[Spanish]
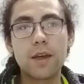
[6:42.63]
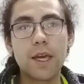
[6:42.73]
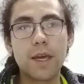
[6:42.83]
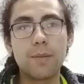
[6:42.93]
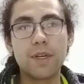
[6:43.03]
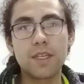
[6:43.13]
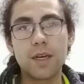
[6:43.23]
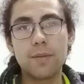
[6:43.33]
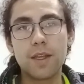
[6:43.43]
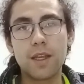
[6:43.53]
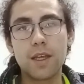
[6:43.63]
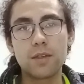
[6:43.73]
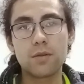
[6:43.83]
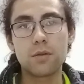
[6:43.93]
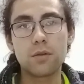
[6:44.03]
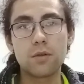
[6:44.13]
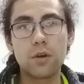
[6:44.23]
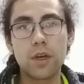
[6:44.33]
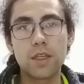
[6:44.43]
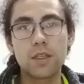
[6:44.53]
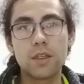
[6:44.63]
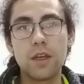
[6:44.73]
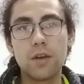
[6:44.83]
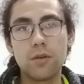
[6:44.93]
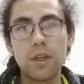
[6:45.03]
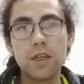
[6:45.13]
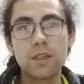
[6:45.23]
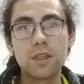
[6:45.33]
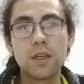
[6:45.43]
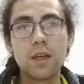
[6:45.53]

que básicamente son sockets de Unix,